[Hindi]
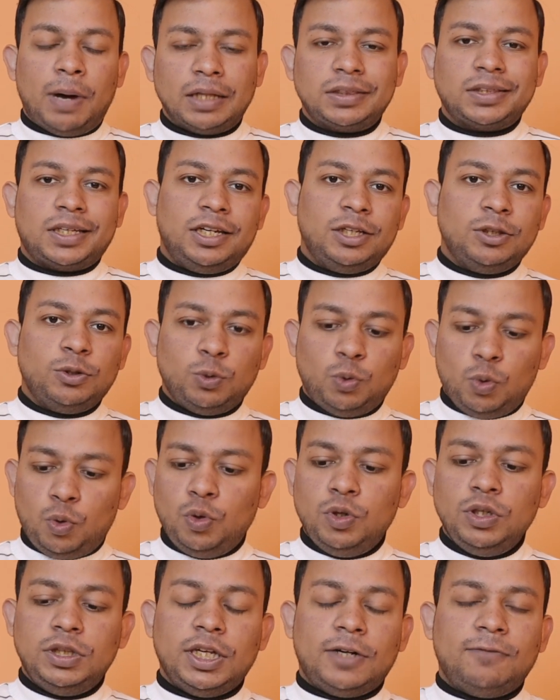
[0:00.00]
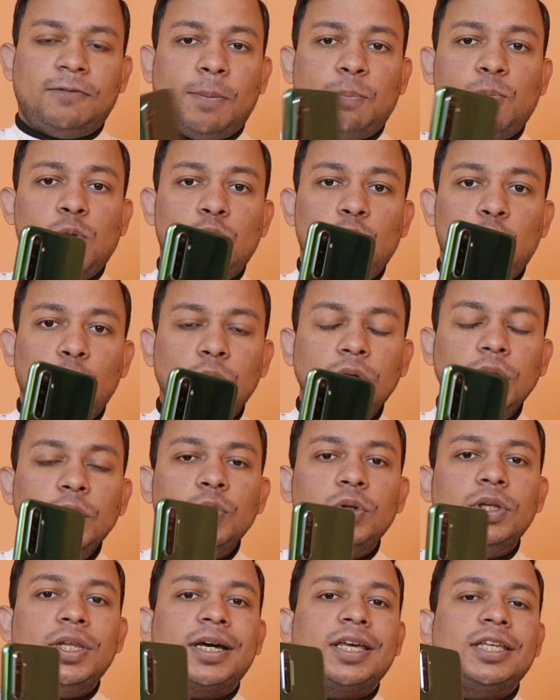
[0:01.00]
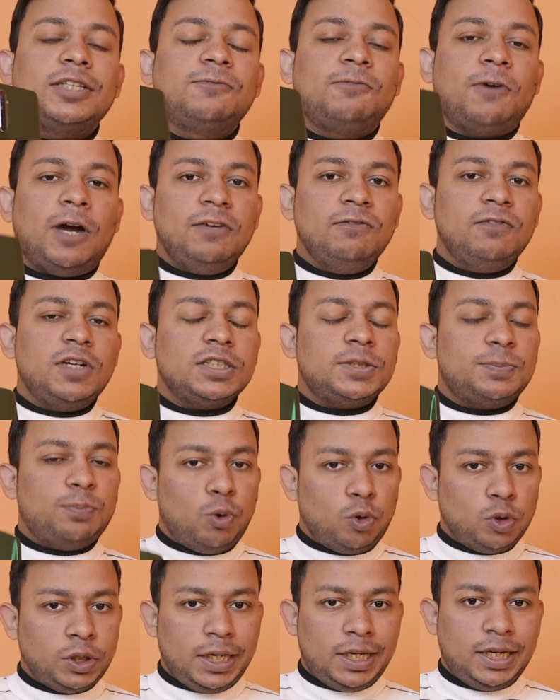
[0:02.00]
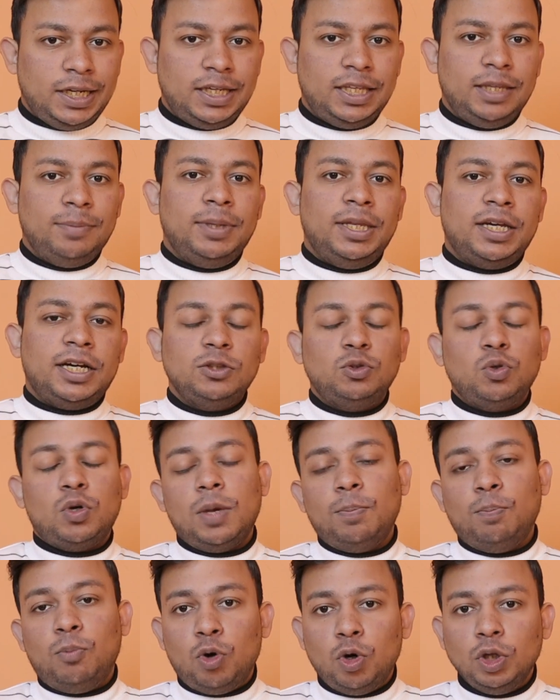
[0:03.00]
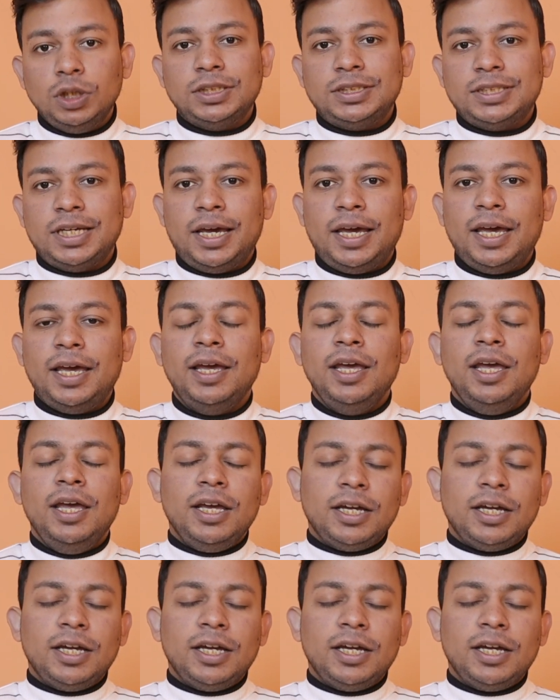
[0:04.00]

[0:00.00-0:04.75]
बात करें तो दोनों ही तरफ आपको कोर्निंग ग्रिजागास फाइव का सपोर्ट देखने के लिए मिलेगा जो कि बहुत अच्छा है